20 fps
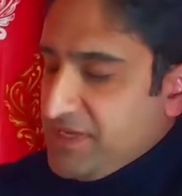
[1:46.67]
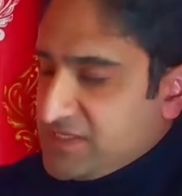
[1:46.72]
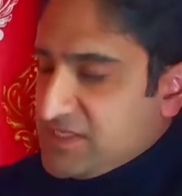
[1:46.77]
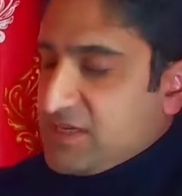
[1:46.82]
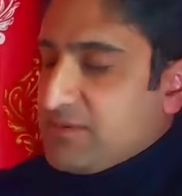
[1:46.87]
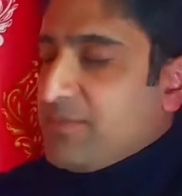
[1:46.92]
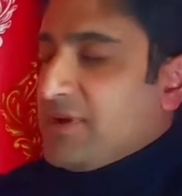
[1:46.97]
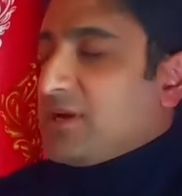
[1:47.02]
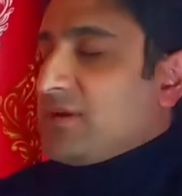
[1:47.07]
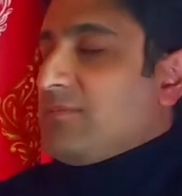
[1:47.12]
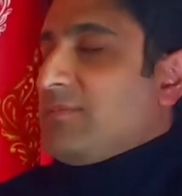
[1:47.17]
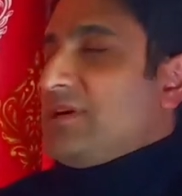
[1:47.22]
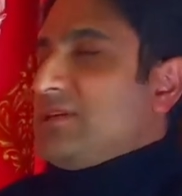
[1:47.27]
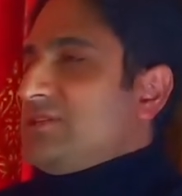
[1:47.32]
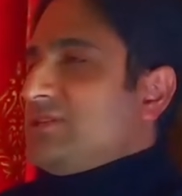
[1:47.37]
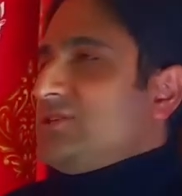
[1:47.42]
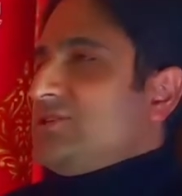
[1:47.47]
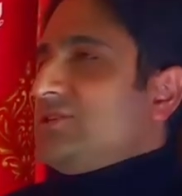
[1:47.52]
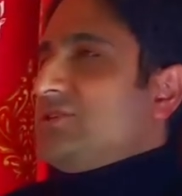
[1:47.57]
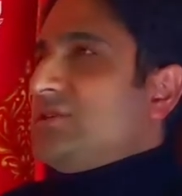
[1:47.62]
बेसिक
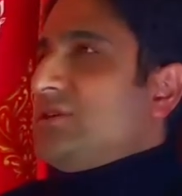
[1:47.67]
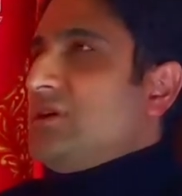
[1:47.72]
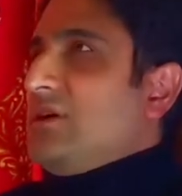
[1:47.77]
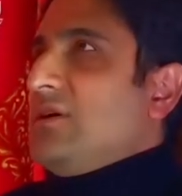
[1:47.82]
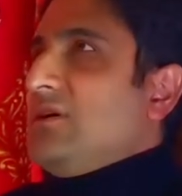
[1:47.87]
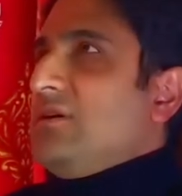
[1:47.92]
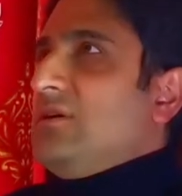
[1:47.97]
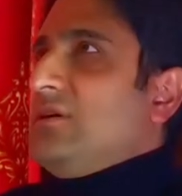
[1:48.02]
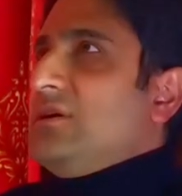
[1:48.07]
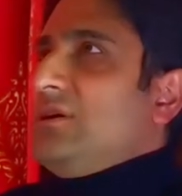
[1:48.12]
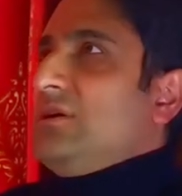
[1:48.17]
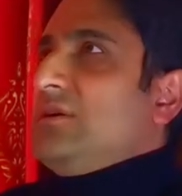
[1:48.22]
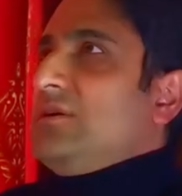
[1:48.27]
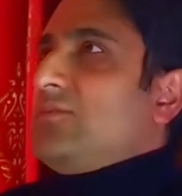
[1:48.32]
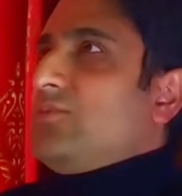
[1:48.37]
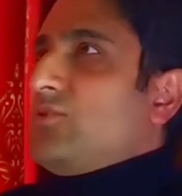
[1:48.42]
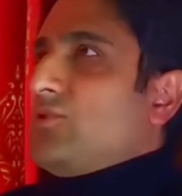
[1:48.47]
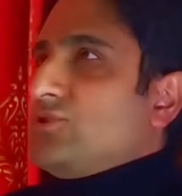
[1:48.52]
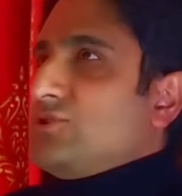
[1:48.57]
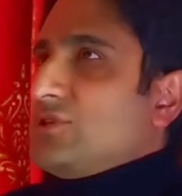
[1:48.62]
मैगडमाइजेशन का
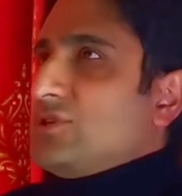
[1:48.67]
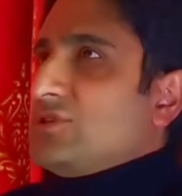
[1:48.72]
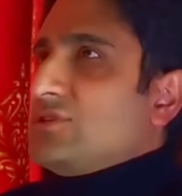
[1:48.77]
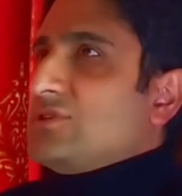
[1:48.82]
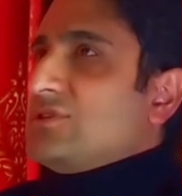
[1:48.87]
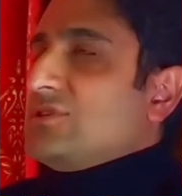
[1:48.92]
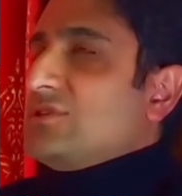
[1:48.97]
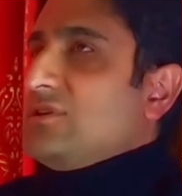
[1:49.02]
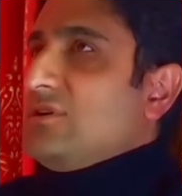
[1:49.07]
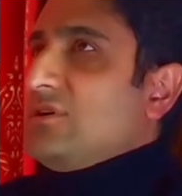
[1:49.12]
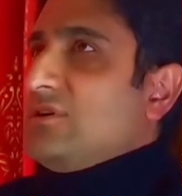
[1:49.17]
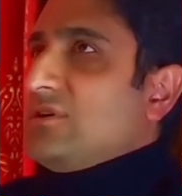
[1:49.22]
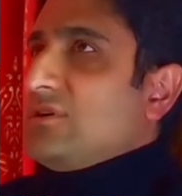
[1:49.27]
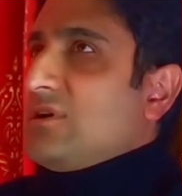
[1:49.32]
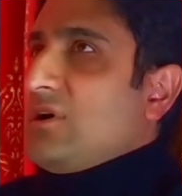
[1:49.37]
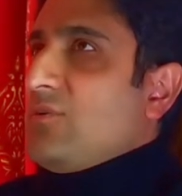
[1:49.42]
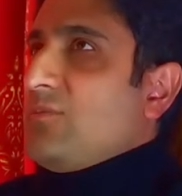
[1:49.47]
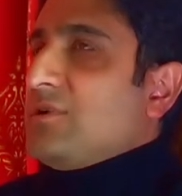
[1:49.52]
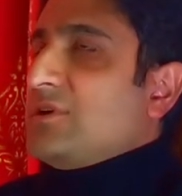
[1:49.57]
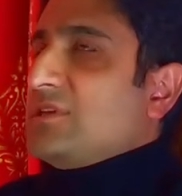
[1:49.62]
प्रोजेक्ट
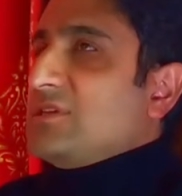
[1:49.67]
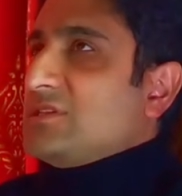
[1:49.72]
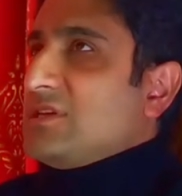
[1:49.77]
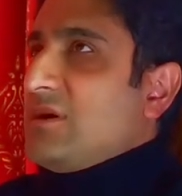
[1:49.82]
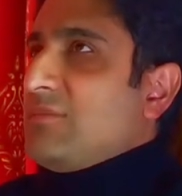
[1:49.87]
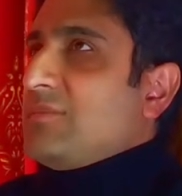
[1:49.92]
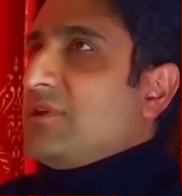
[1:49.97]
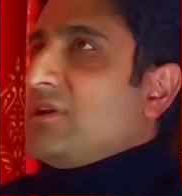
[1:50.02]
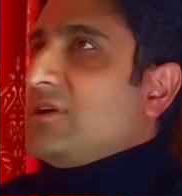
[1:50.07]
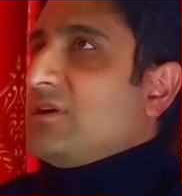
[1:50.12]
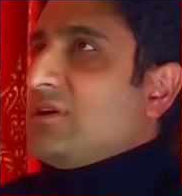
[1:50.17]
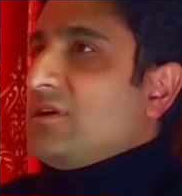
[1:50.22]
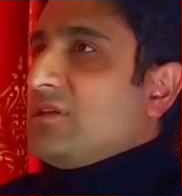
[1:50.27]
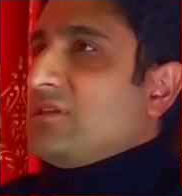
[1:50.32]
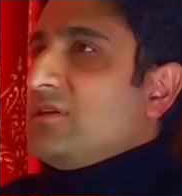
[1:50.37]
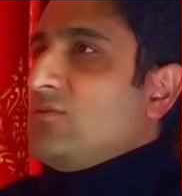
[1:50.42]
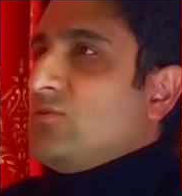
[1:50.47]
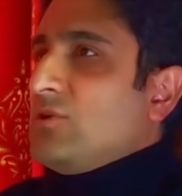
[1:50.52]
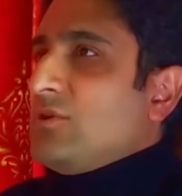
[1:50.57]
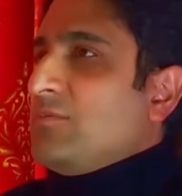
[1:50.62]
गवर्नमेंट के सामने रखा
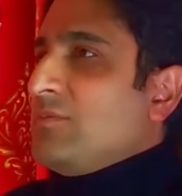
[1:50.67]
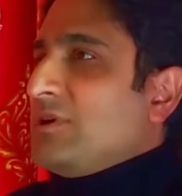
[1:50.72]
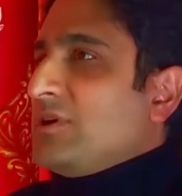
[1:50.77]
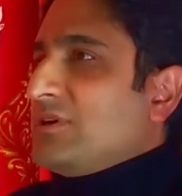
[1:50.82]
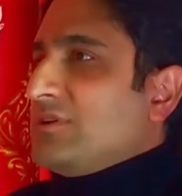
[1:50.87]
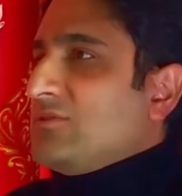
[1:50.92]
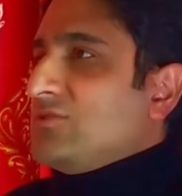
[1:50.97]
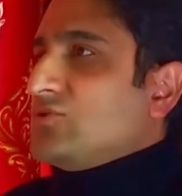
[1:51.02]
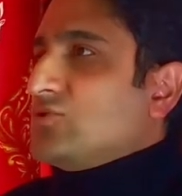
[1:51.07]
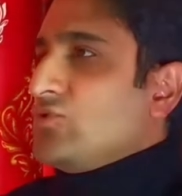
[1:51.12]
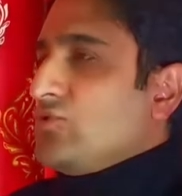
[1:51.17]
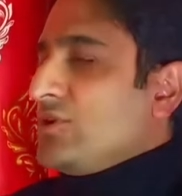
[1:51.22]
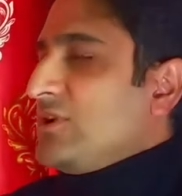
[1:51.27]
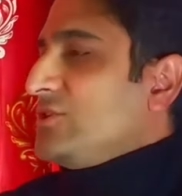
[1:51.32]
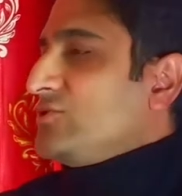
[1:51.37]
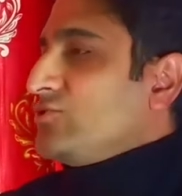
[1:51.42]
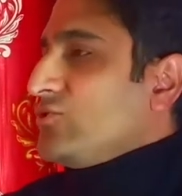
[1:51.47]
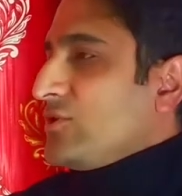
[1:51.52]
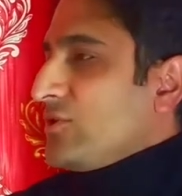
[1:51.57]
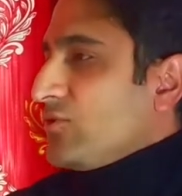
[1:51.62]
था वो लगभग सौ
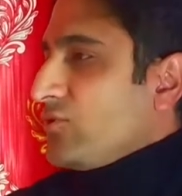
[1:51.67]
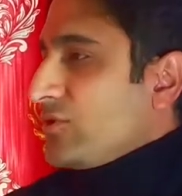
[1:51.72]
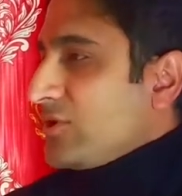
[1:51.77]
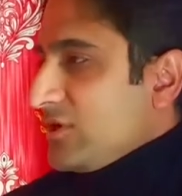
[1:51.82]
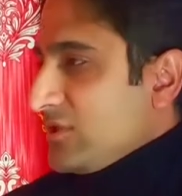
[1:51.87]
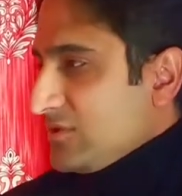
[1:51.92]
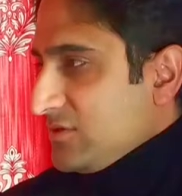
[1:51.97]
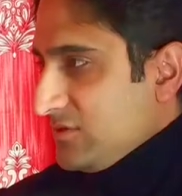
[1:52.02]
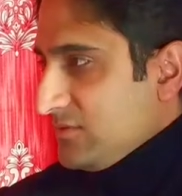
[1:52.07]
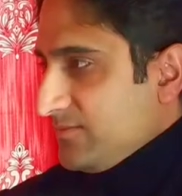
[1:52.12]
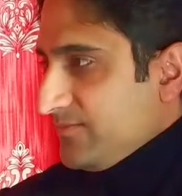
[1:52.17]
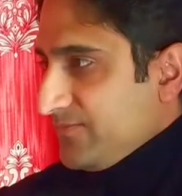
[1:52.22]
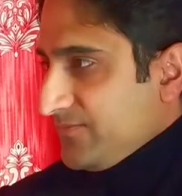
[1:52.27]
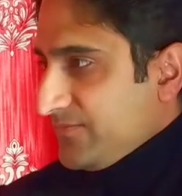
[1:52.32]
डेढ़ सौ करोड़ का था